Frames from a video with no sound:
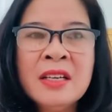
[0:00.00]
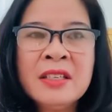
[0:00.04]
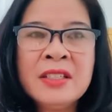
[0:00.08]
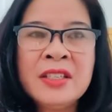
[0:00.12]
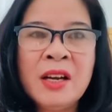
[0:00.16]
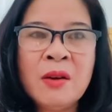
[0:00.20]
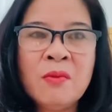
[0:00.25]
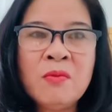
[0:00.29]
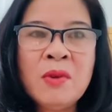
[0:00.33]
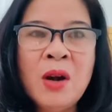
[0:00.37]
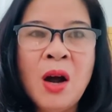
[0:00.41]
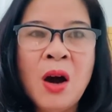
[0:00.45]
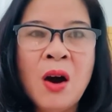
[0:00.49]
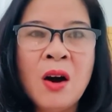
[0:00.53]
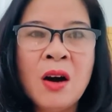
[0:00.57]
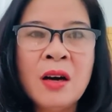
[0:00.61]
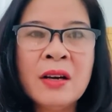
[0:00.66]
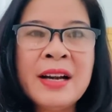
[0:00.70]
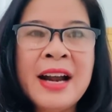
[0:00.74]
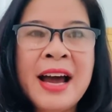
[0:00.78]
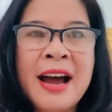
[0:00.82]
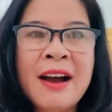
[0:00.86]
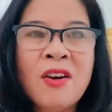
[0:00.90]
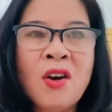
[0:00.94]
Trong
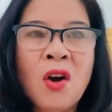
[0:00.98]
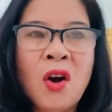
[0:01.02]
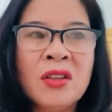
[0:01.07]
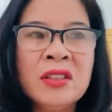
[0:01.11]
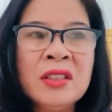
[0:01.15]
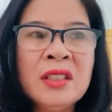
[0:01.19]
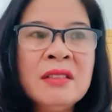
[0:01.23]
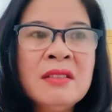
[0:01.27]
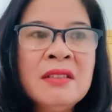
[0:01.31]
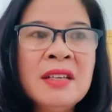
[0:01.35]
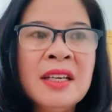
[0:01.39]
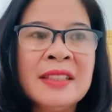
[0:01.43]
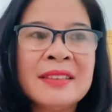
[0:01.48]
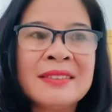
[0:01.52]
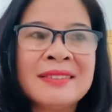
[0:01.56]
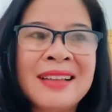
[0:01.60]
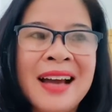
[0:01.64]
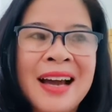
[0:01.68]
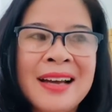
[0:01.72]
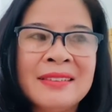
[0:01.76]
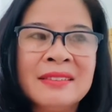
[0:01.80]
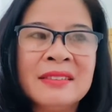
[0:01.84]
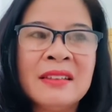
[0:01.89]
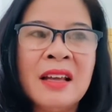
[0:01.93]
đó đã có những người
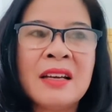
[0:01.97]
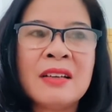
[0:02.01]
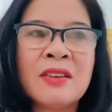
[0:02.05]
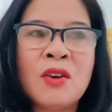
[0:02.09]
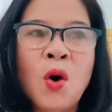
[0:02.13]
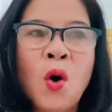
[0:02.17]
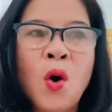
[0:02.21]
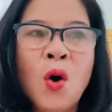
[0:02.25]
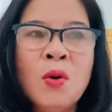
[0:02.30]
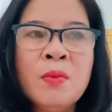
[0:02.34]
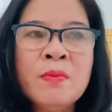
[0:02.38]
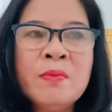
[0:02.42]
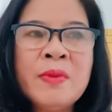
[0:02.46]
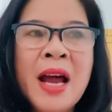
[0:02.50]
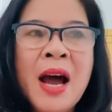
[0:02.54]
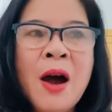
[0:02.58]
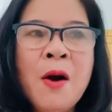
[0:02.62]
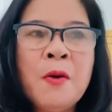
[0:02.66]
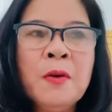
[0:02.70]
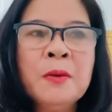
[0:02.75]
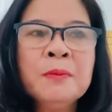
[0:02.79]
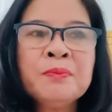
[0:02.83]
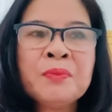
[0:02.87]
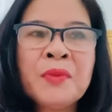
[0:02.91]
tàn tật, ốm
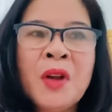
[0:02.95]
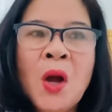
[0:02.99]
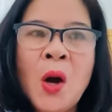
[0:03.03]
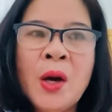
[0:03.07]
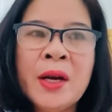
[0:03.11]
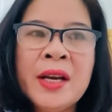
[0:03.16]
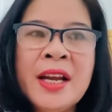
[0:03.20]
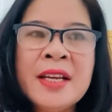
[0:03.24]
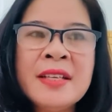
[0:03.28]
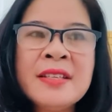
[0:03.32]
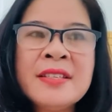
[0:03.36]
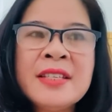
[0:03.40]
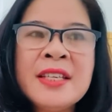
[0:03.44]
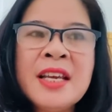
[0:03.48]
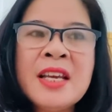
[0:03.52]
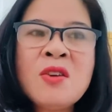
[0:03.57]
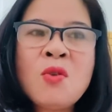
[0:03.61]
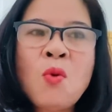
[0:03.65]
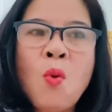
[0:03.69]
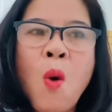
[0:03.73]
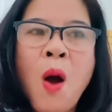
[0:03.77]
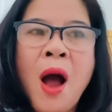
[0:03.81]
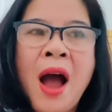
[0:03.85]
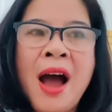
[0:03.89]
đau, họ đến
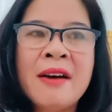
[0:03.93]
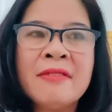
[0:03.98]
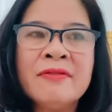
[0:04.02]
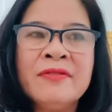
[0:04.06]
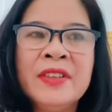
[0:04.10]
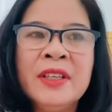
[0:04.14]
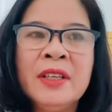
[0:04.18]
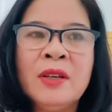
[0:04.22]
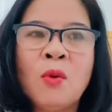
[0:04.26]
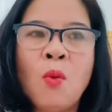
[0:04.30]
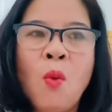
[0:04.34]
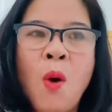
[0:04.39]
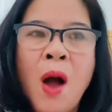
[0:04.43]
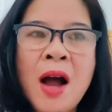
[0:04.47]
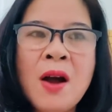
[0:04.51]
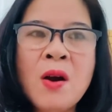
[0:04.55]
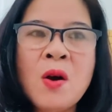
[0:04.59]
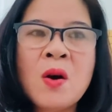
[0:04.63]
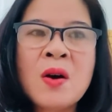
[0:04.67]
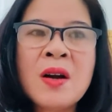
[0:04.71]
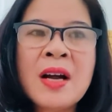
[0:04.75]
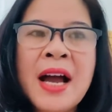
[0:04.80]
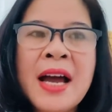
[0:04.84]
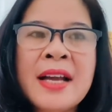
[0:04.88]
xin quà vì quá
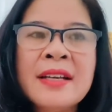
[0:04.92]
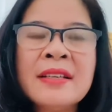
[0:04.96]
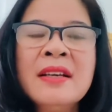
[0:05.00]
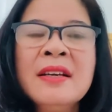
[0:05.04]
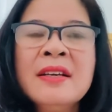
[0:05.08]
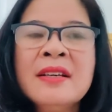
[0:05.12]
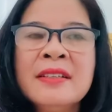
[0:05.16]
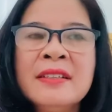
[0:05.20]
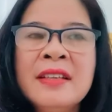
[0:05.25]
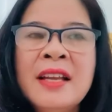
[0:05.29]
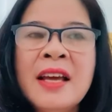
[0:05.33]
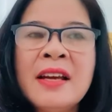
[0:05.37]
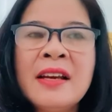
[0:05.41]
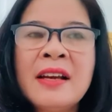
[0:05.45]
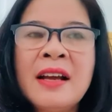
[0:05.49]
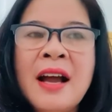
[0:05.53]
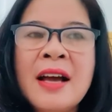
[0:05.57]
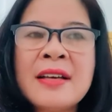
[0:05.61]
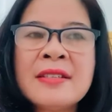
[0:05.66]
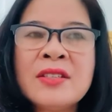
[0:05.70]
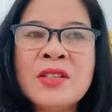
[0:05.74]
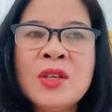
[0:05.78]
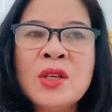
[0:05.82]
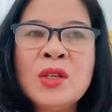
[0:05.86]
khó khăn nên
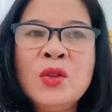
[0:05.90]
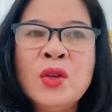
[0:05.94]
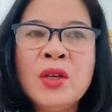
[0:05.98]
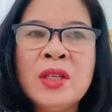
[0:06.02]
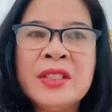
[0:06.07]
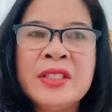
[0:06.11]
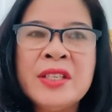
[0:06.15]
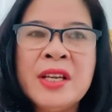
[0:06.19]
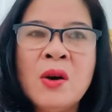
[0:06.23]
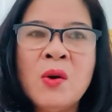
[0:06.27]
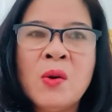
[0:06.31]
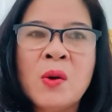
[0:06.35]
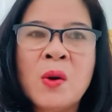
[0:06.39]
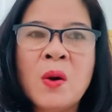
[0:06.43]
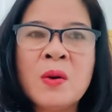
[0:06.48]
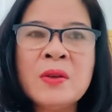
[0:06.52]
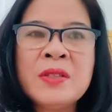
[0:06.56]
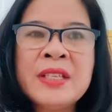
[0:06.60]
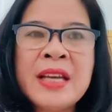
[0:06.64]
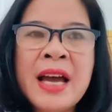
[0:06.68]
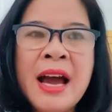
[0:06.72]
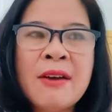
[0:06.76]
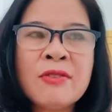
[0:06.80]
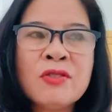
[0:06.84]
ca sĩ Thủy Triều có
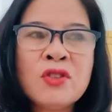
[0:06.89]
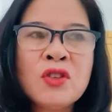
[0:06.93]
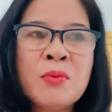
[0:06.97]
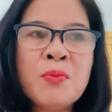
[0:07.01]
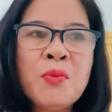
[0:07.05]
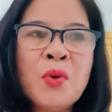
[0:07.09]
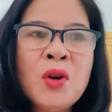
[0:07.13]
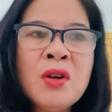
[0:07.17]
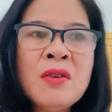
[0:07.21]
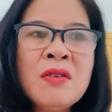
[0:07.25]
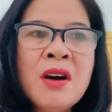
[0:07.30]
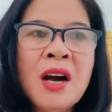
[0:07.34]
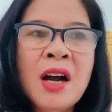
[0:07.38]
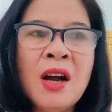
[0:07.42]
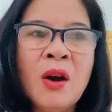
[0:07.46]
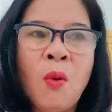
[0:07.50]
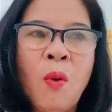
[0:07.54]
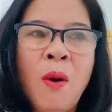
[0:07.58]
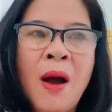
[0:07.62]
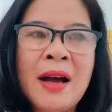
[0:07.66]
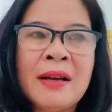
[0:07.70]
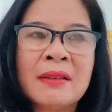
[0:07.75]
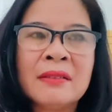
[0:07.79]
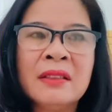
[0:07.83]
trao cho mỗi người
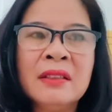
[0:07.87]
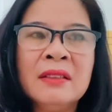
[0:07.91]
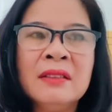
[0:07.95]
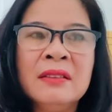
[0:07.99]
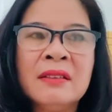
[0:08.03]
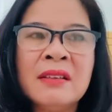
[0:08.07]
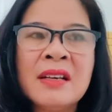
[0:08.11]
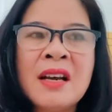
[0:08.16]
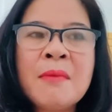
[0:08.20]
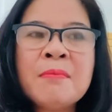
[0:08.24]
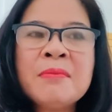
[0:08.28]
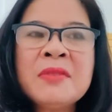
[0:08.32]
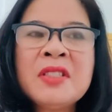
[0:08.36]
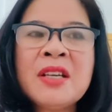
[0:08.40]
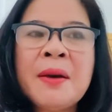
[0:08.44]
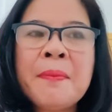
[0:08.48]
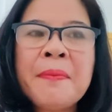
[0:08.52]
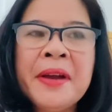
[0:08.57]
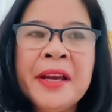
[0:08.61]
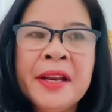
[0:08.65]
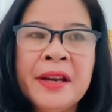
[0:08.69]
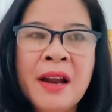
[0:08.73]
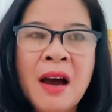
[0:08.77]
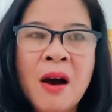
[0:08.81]
khoảng từ
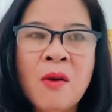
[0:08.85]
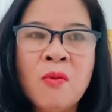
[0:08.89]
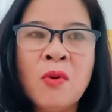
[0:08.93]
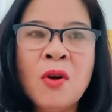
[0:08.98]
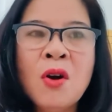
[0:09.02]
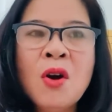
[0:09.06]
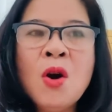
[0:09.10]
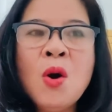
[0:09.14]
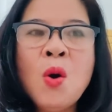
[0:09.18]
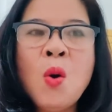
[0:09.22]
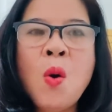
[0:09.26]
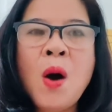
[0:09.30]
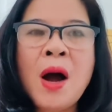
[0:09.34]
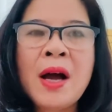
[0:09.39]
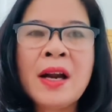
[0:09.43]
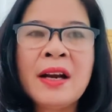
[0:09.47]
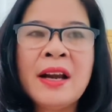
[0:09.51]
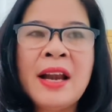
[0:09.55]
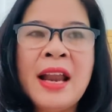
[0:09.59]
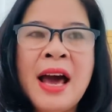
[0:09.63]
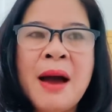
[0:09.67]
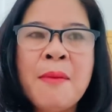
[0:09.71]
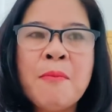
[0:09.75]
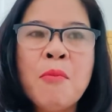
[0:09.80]
500.000 đồng hoặc
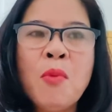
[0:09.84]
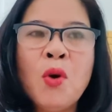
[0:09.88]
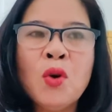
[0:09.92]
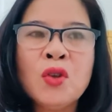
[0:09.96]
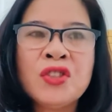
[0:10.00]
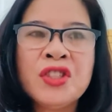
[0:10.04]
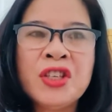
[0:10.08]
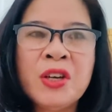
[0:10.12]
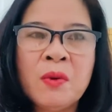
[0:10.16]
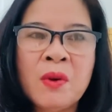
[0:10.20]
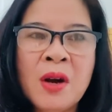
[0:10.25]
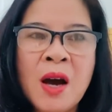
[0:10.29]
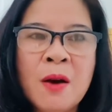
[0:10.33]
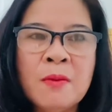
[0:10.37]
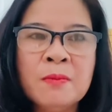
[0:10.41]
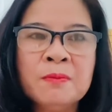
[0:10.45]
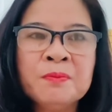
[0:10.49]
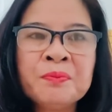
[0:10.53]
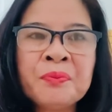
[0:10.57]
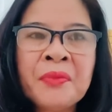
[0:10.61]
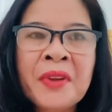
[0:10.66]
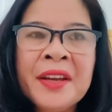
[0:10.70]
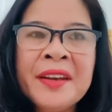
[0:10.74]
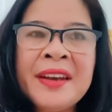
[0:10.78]
là 1 triệu đồng.
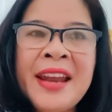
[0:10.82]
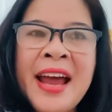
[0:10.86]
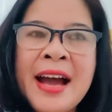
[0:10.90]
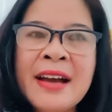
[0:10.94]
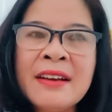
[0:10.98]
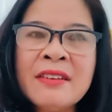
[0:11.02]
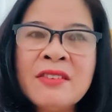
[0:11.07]
Đáng